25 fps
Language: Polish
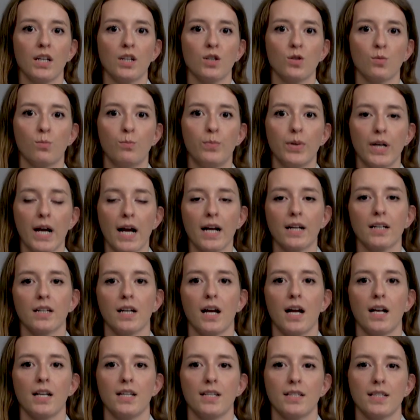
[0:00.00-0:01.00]
iż brak
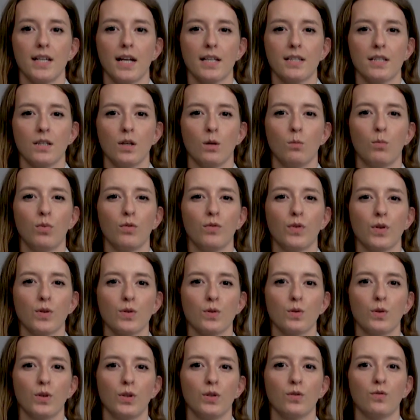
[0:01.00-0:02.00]
realizacji
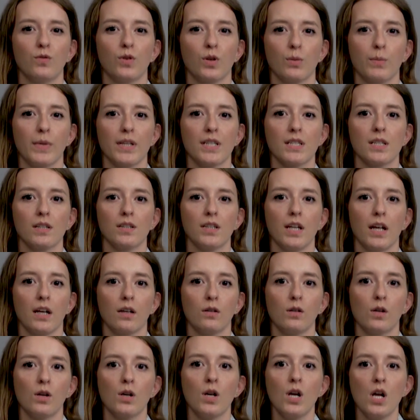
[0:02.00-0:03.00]
obowiązku
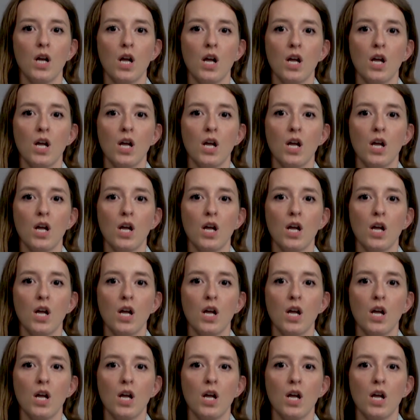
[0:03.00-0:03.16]
informacyjnego